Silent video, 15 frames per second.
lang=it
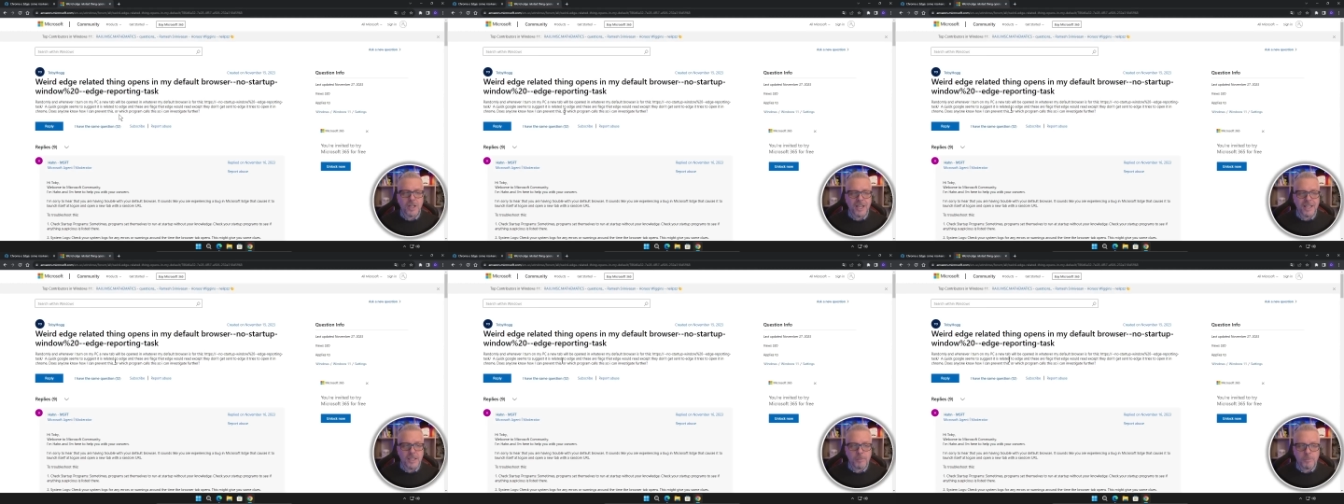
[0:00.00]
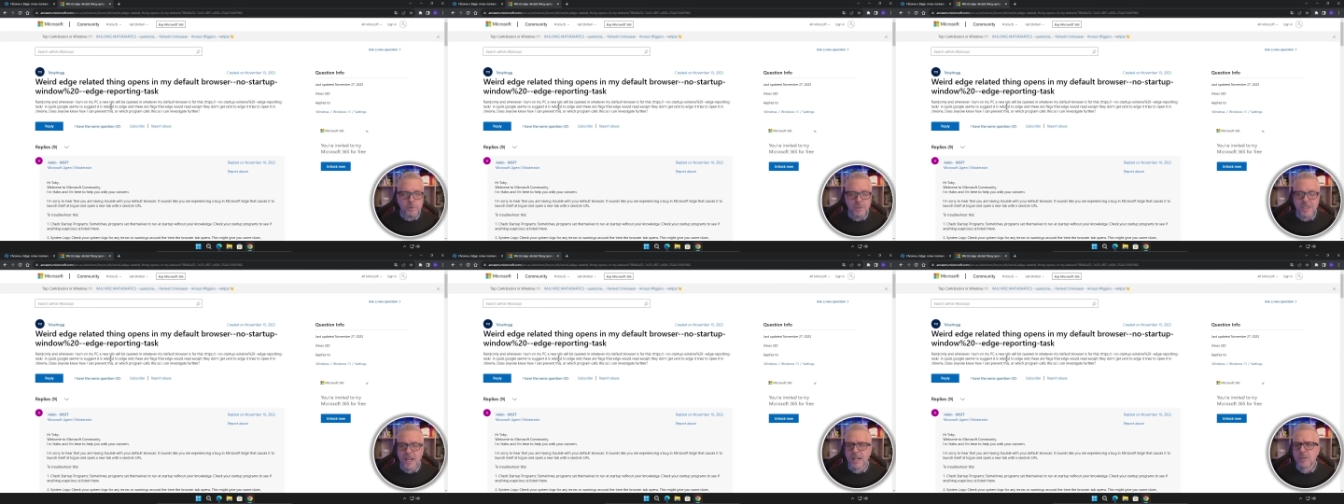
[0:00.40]

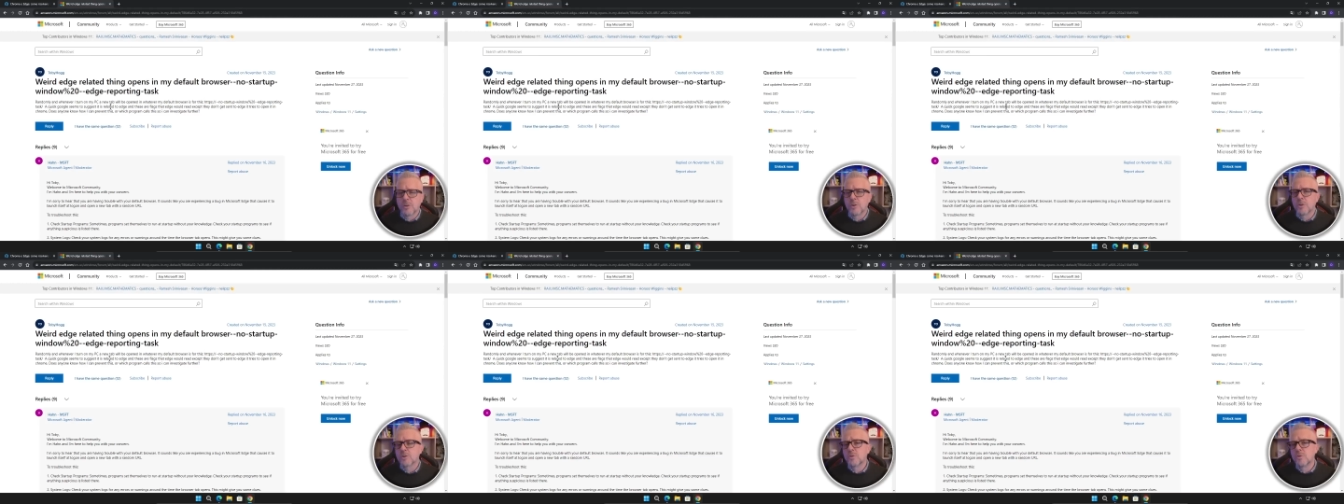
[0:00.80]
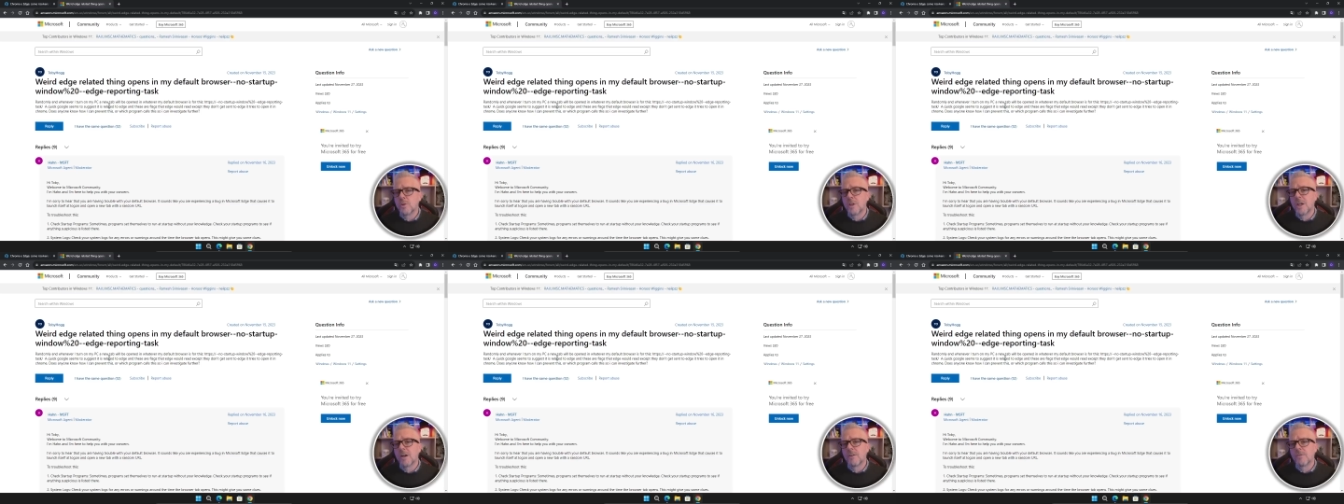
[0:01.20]
catapultato
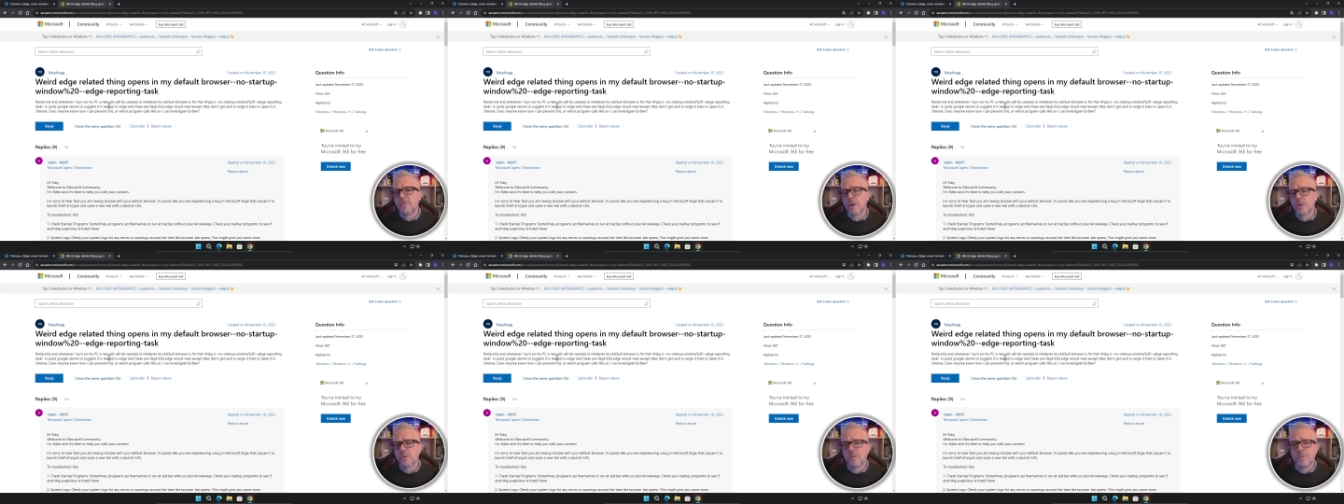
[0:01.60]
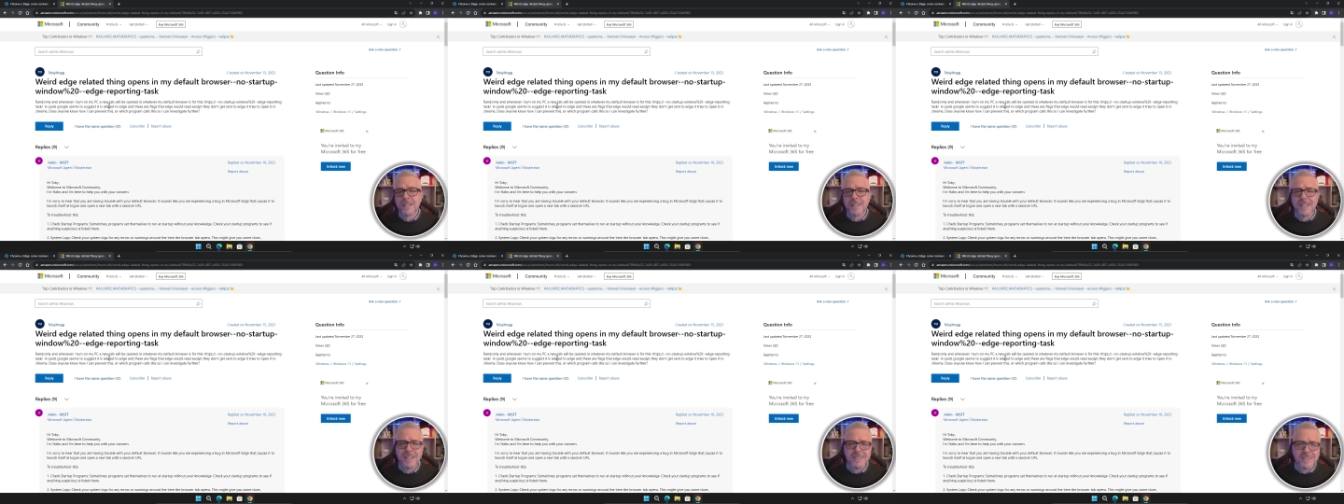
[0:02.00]
sul forum
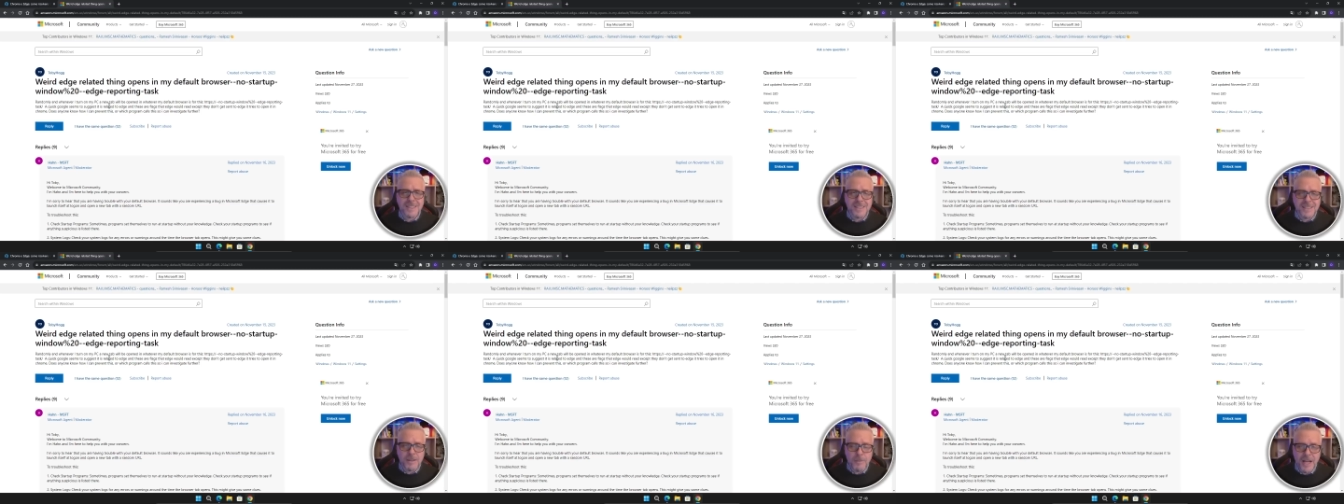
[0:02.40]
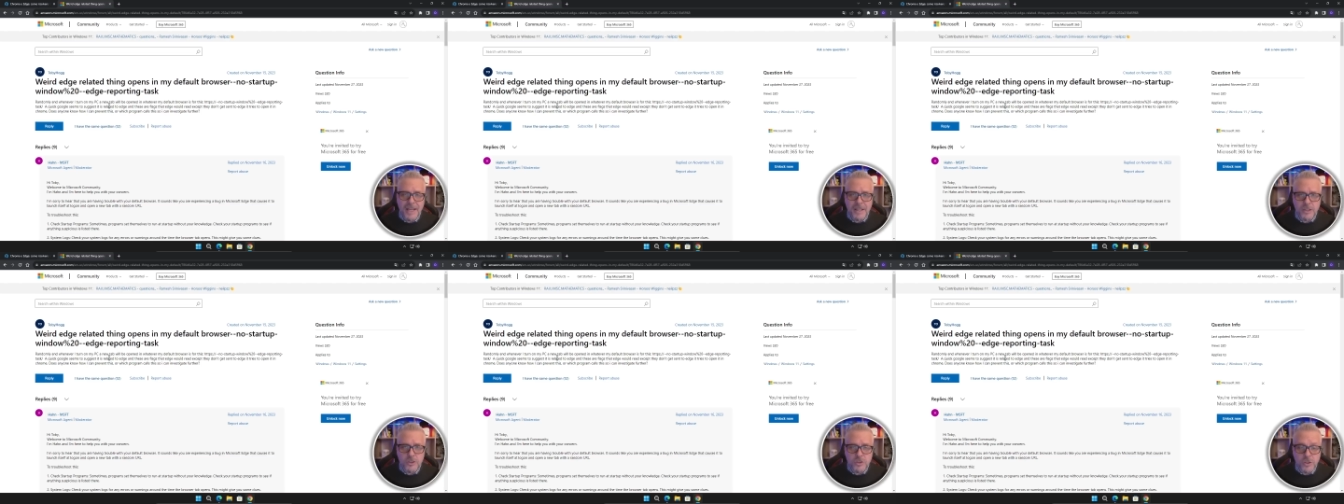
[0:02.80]
della stessa
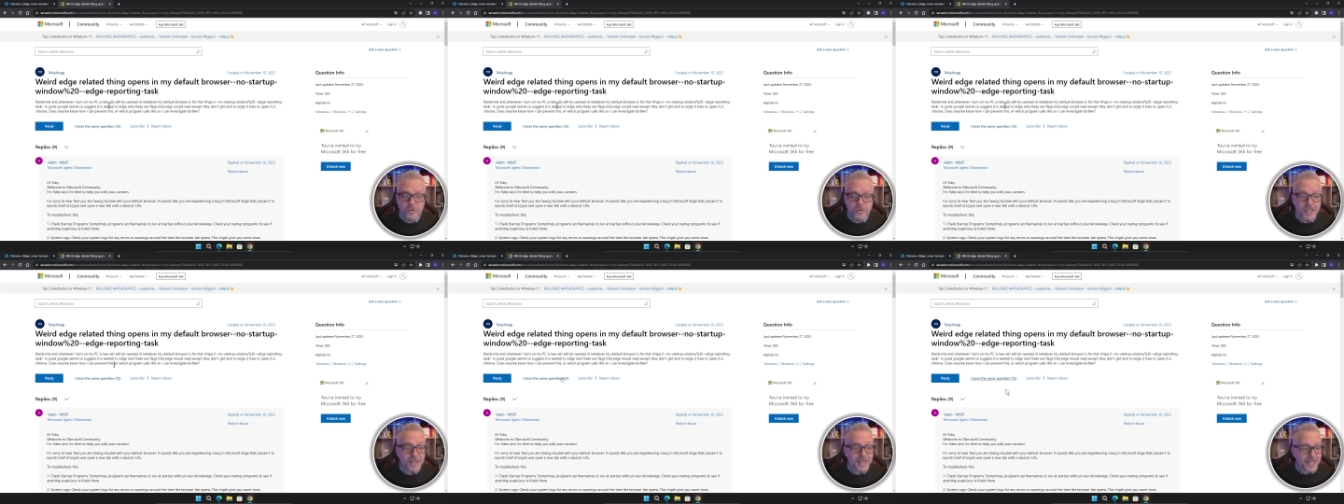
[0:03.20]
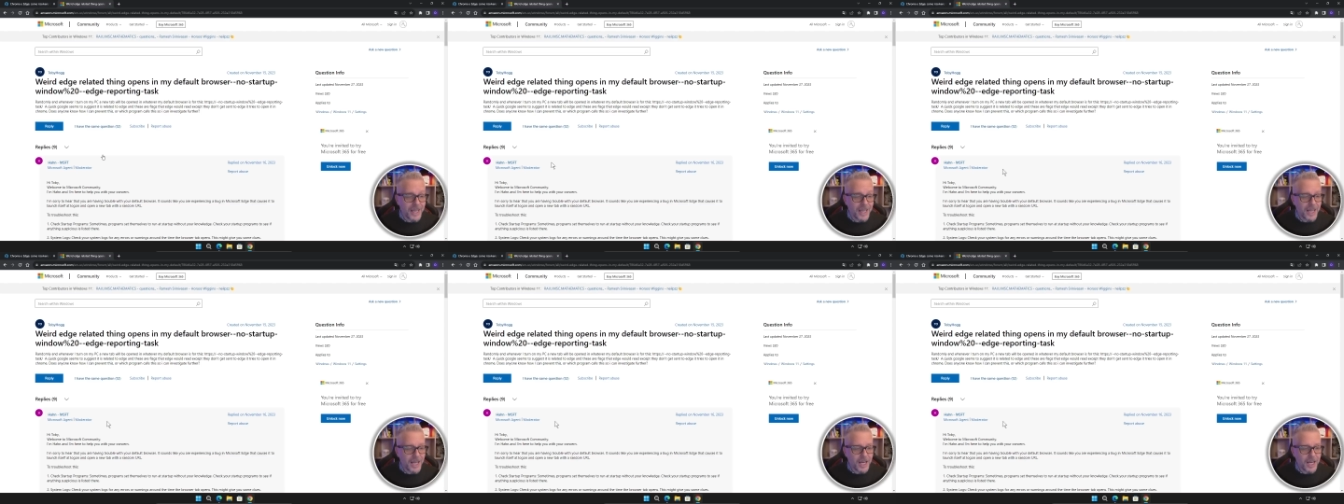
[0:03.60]
Microsoft che